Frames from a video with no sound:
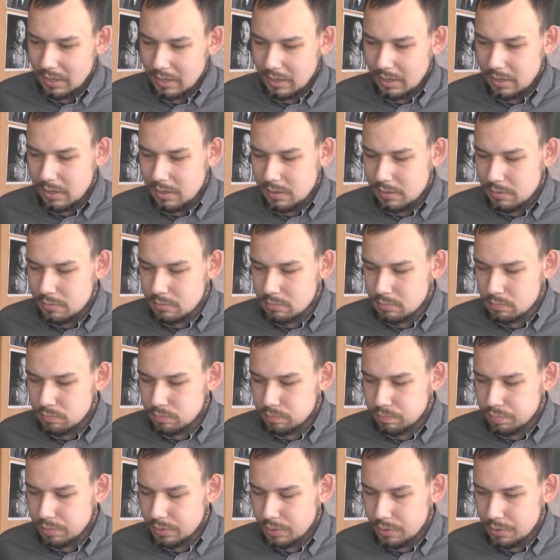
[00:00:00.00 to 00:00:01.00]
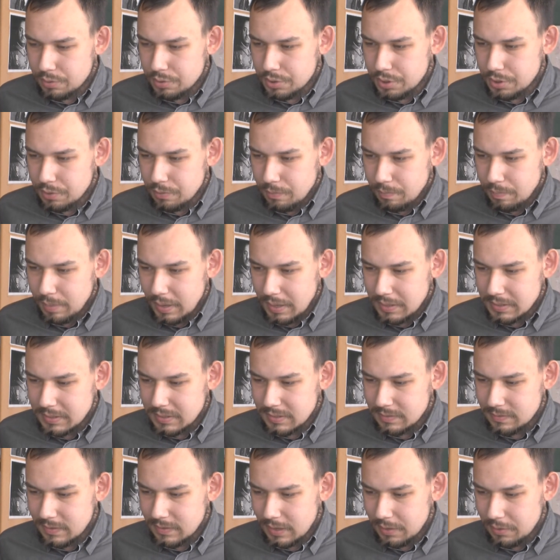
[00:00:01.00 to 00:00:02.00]
E, proszę
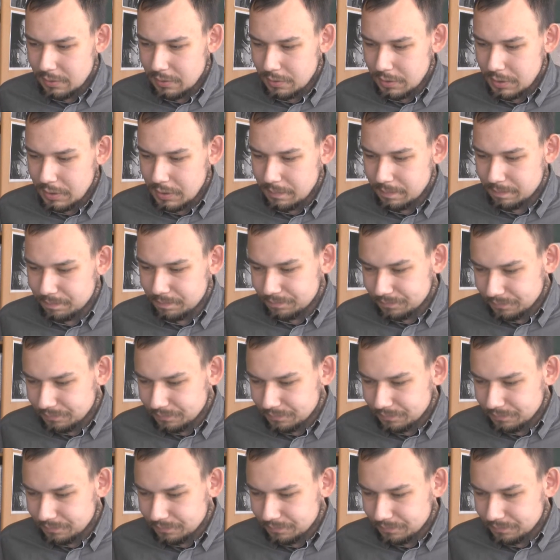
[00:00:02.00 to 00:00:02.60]
Państwa, no i